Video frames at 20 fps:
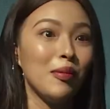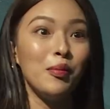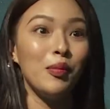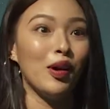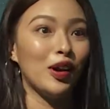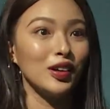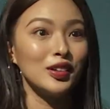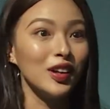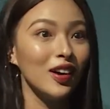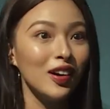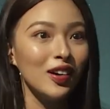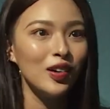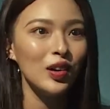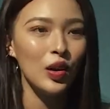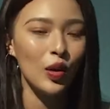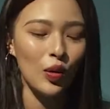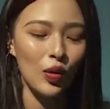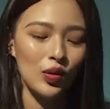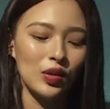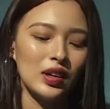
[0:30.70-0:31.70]
mọi thứ
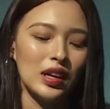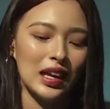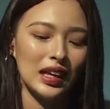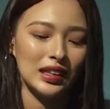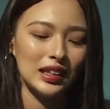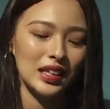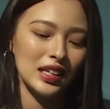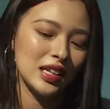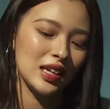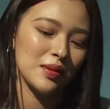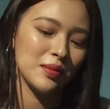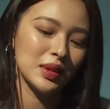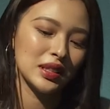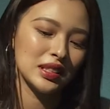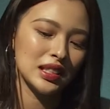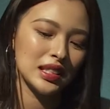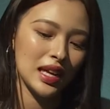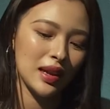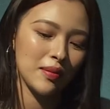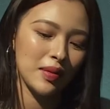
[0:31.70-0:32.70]
luôn, là khi khi mình
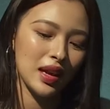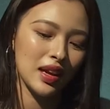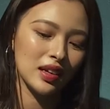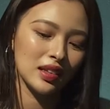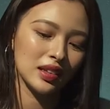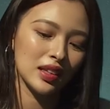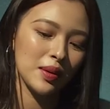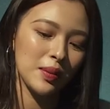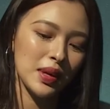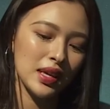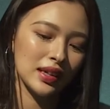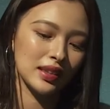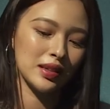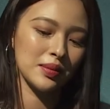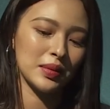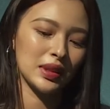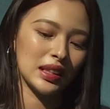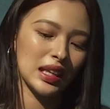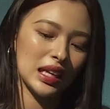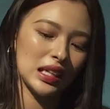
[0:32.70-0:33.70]
xem lại hình tới bây giờ thì
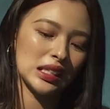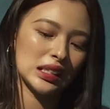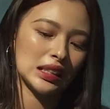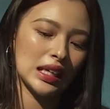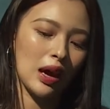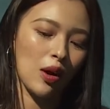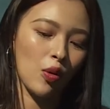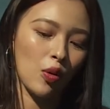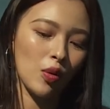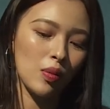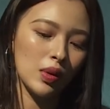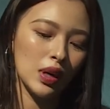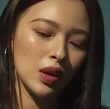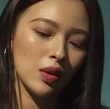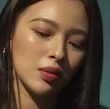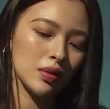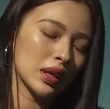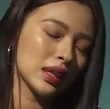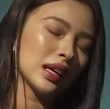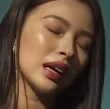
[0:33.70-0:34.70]
mình thấy lượt đầu của mình
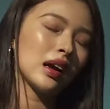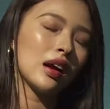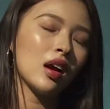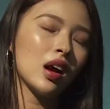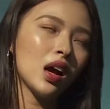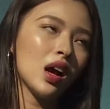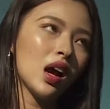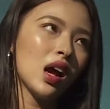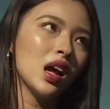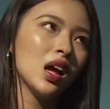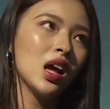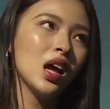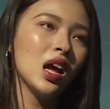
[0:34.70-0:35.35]
lúc đó chắc có